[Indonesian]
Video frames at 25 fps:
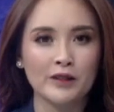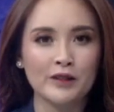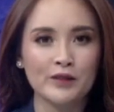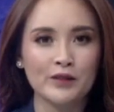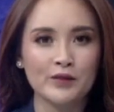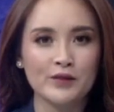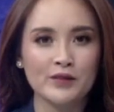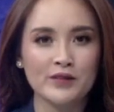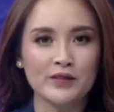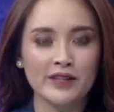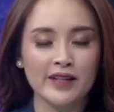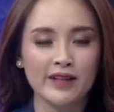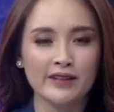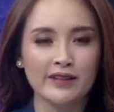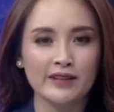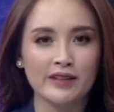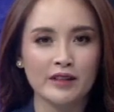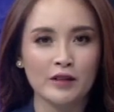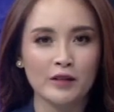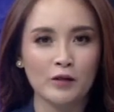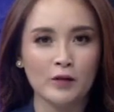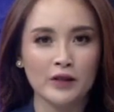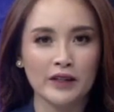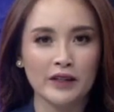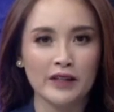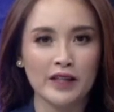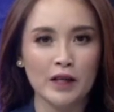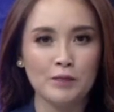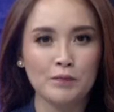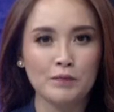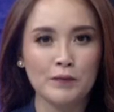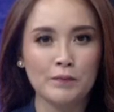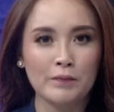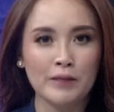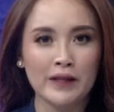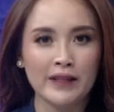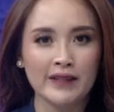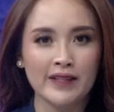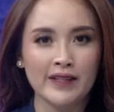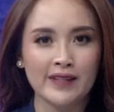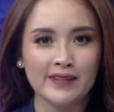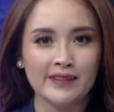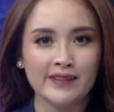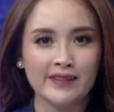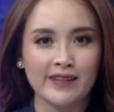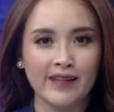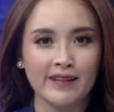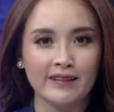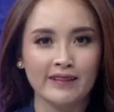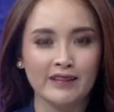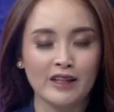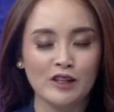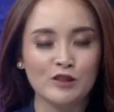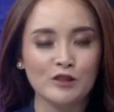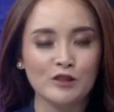pendukungnya di Kota Pematang Siantar